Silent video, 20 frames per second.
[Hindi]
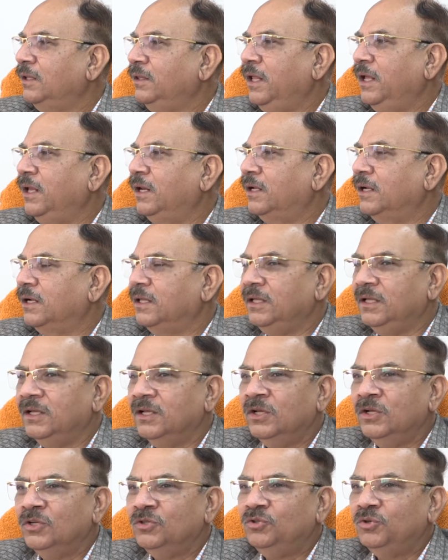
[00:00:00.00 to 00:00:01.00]
देर कर दी
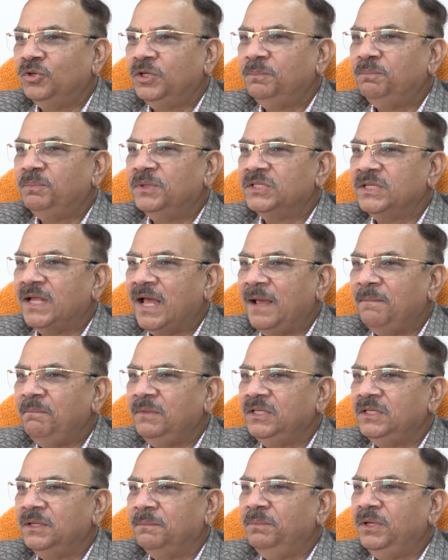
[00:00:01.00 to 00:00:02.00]
क्योंकि पेशाब
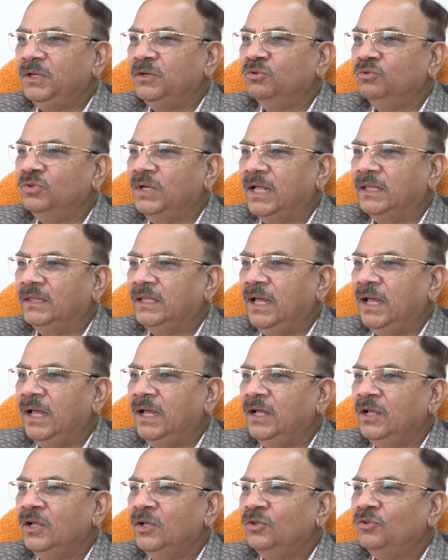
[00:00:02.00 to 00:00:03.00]
में जब भी खून आता
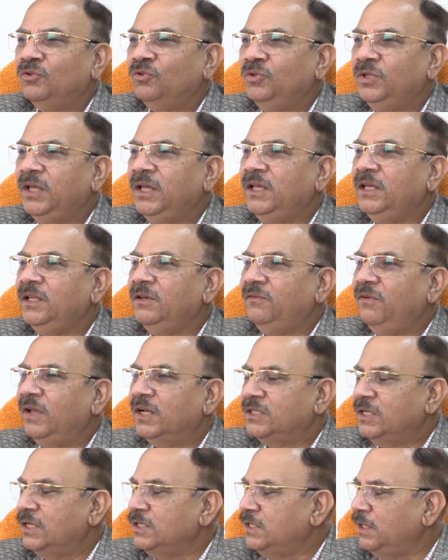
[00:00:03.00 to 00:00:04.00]
है तो ये
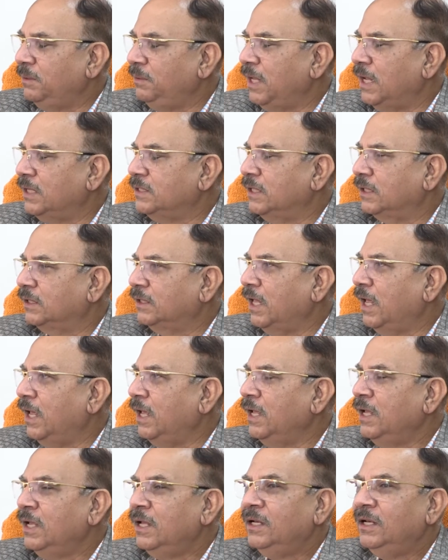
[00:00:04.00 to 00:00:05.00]
इन्फेक्शन से भी आ सकता है